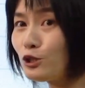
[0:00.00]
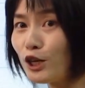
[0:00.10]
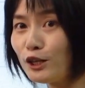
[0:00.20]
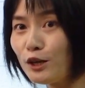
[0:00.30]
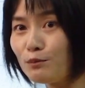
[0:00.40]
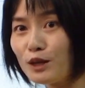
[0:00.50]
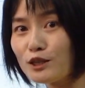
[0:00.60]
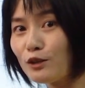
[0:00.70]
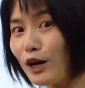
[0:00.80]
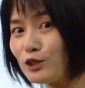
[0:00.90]
がね、皆
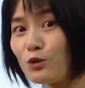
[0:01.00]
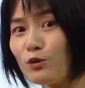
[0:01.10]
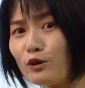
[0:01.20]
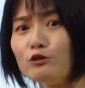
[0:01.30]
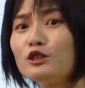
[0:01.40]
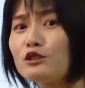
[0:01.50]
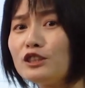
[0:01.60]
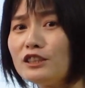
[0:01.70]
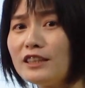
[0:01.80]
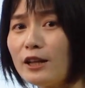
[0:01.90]
さんの発音を美し
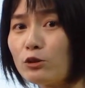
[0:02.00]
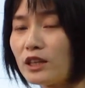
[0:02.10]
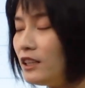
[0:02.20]
いなと聞い